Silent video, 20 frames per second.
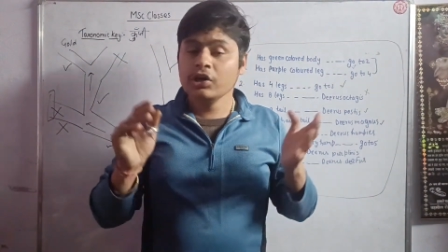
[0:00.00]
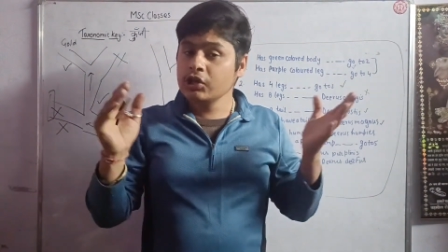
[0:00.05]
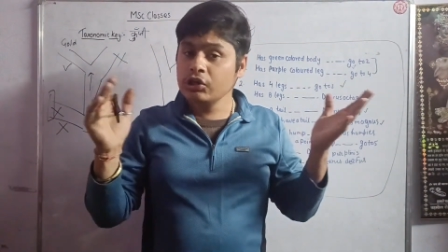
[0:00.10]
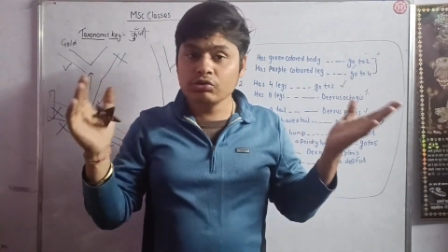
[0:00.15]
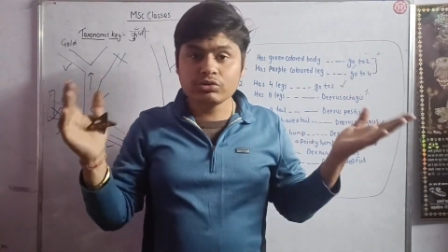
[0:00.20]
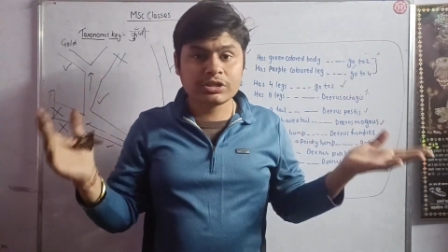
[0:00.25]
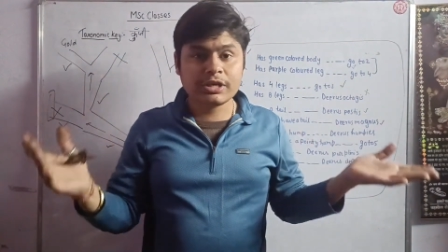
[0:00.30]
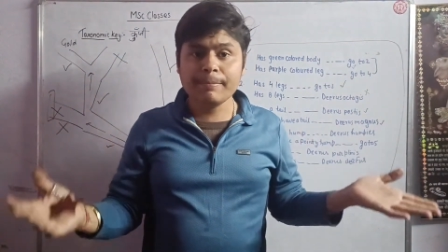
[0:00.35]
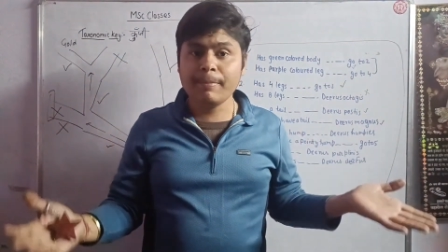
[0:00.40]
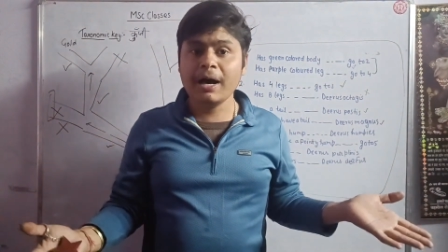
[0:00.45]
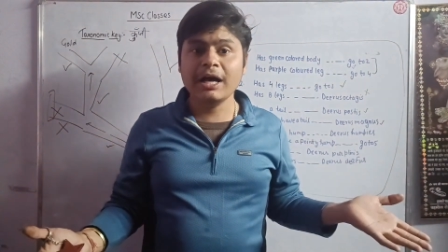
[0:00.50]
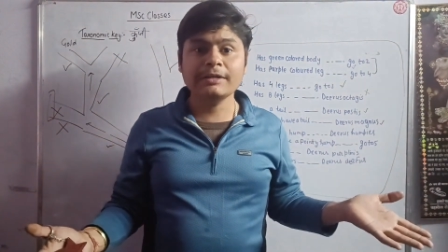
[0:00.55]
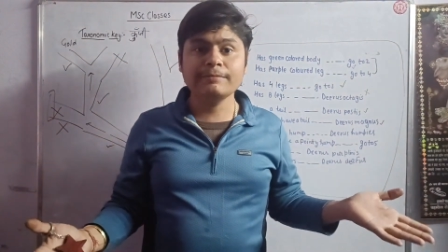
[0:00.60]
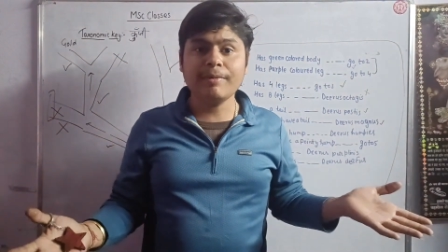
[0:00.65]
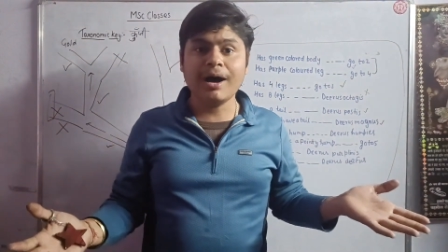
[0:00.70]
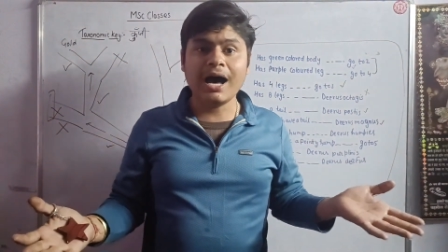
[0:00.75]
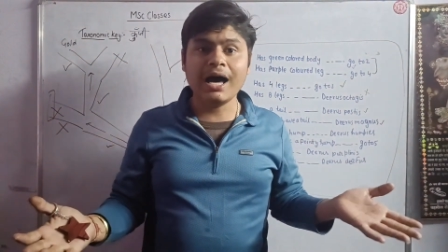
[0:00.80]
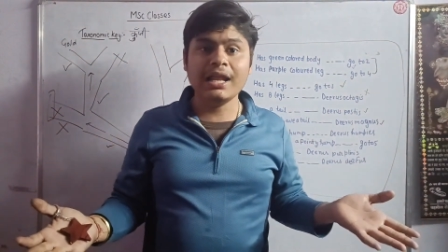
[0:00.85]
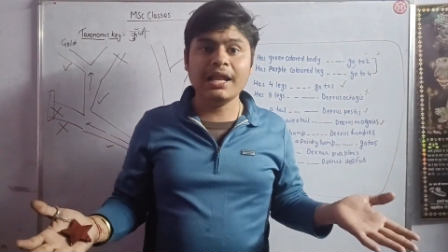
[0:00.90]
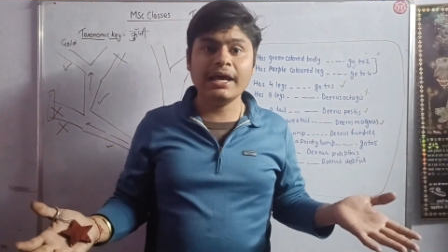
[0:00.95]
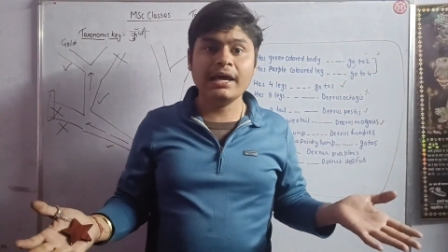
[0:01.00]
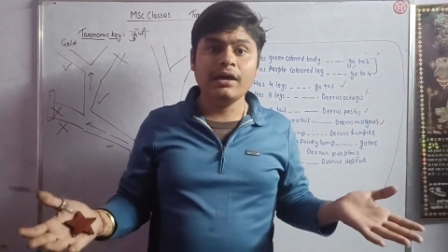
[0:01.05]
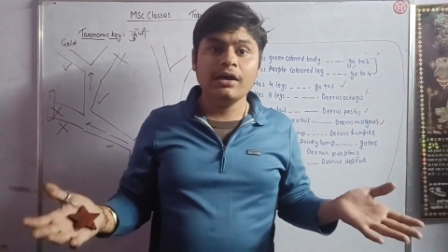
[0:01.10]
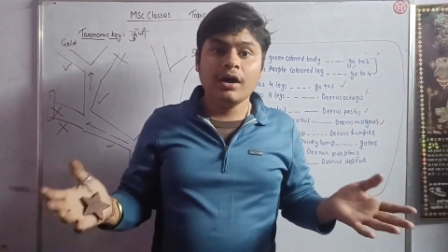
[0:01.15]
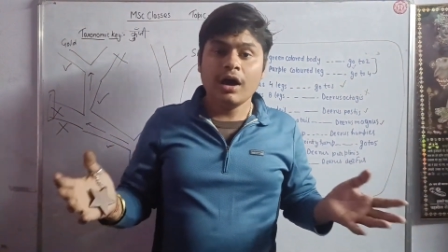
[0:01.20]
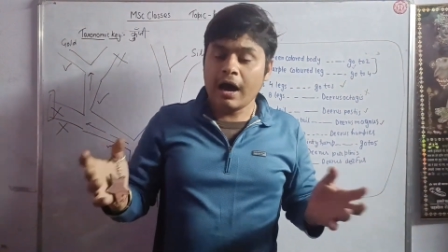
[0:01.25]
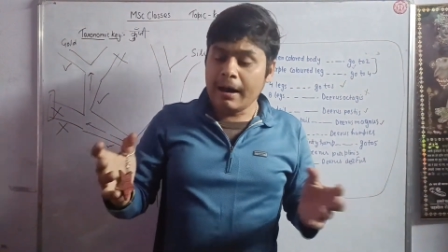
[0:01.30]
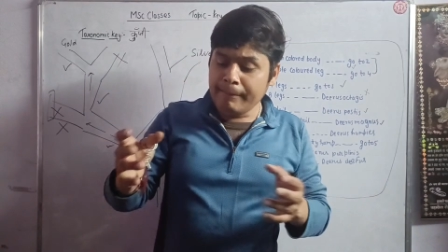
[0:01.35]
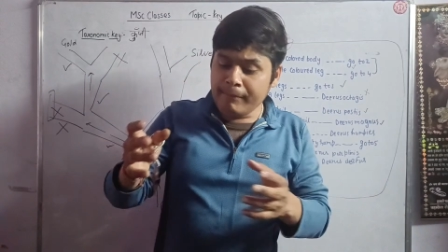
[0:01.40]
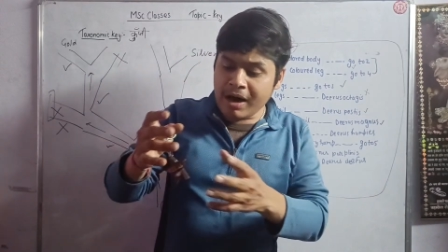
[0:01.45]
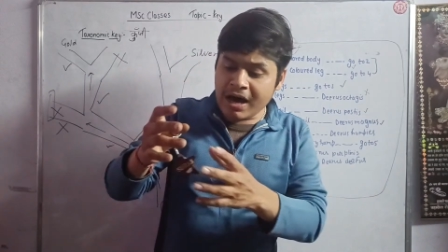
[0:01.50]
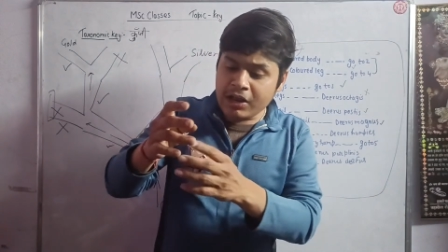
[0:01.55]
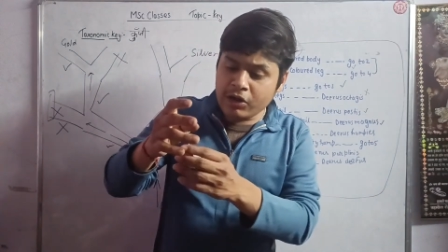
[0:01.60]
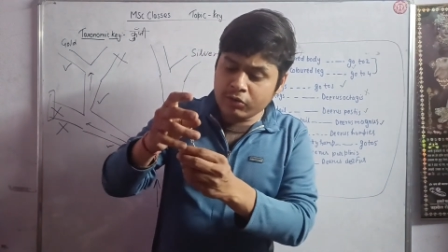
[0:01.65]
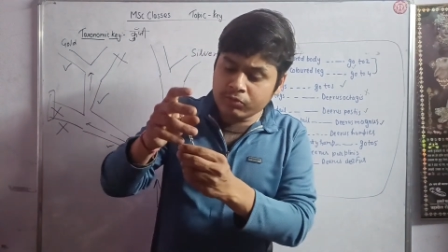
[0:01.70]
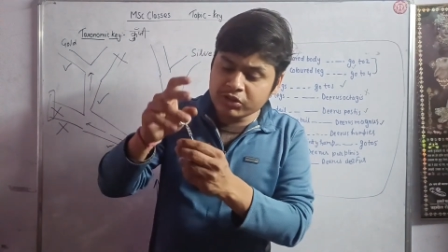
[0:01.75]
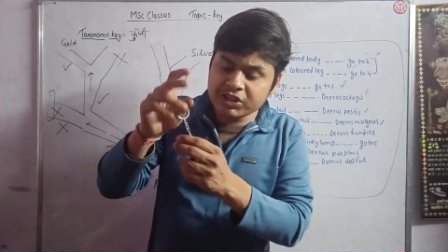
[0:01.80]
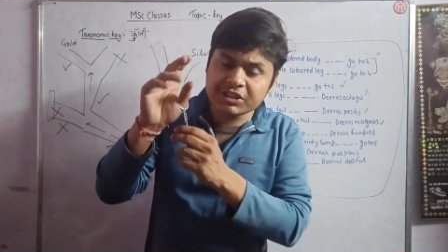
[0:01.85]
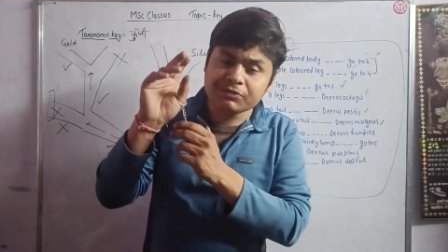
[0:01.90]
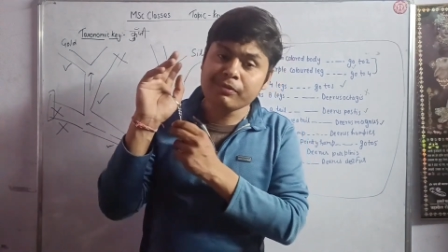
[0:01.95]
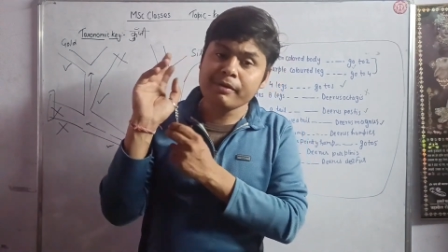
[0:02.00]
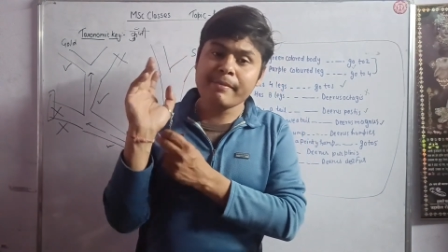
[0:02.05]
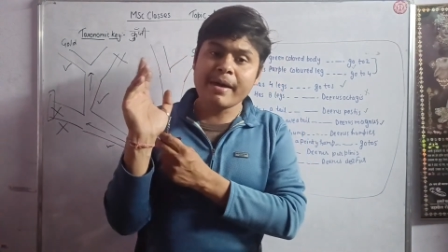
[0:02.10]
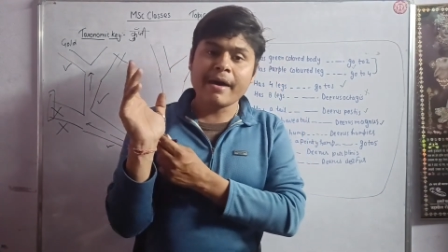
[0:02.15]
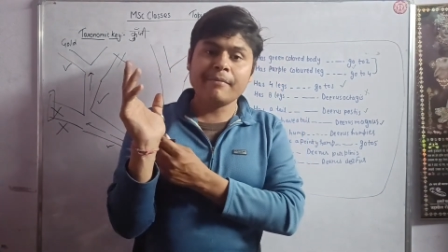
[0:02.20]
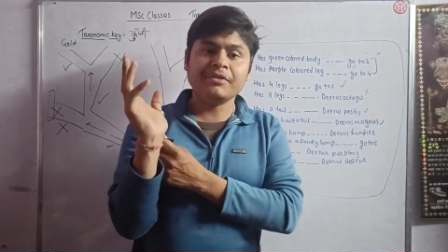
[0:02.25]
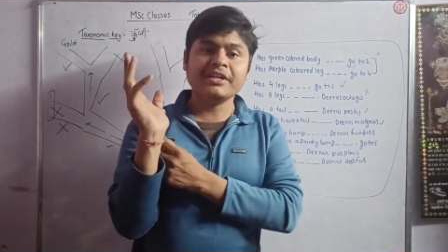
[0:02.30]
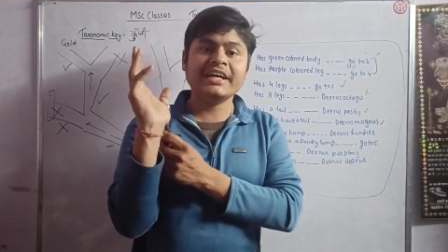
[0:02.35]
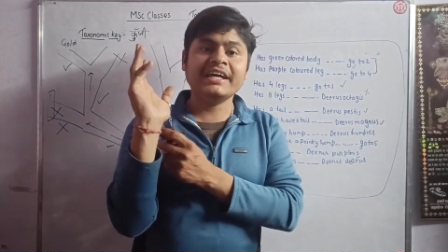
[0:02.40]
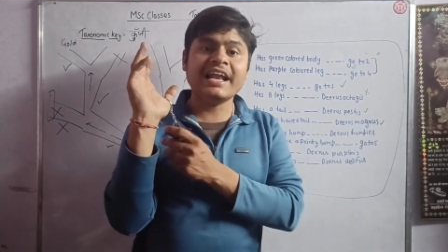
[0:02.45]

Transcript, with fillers: कि उसके पास बाल हैं अब मान लो मुझे इसमें मेमरी